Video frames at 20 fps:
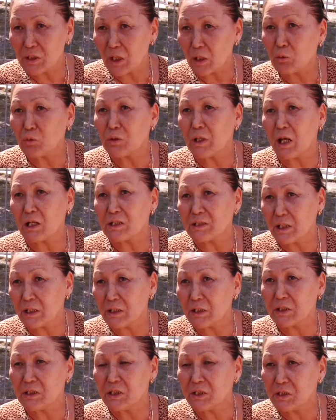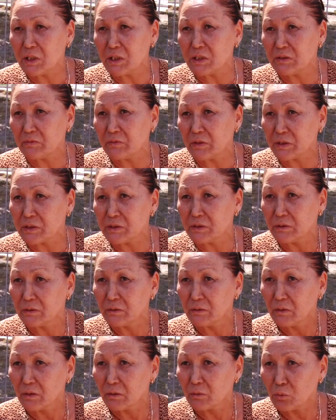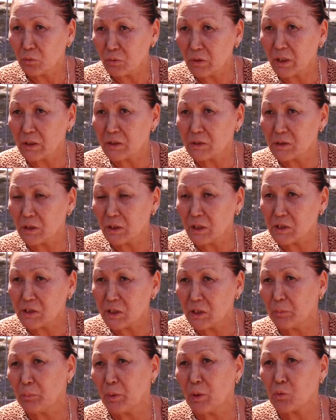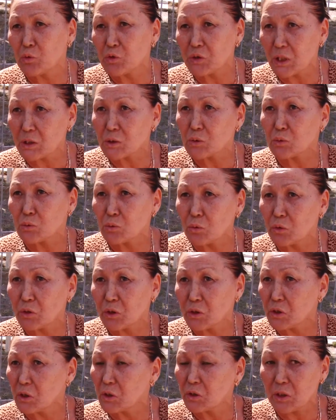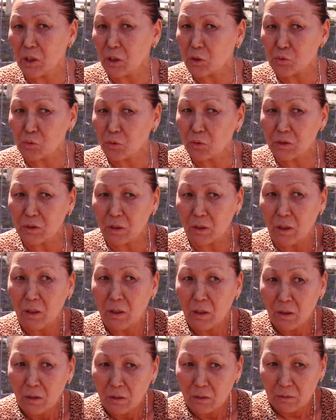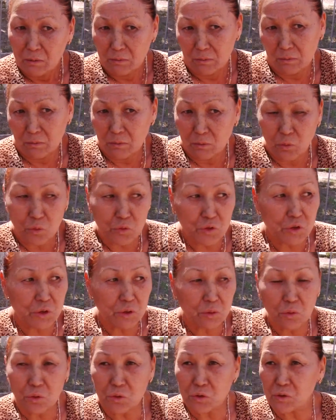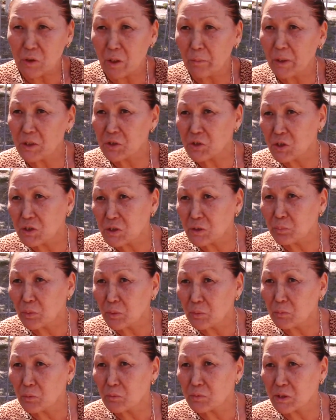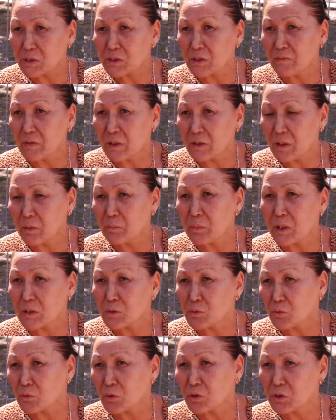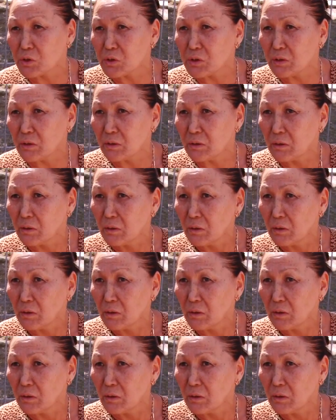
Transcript: А куда остальных детей девать? Куда это, если по участку столько детей? Так что это, э, хочешь не хочешь, сама жизнь, по-моему, заставляет набирать 40 детей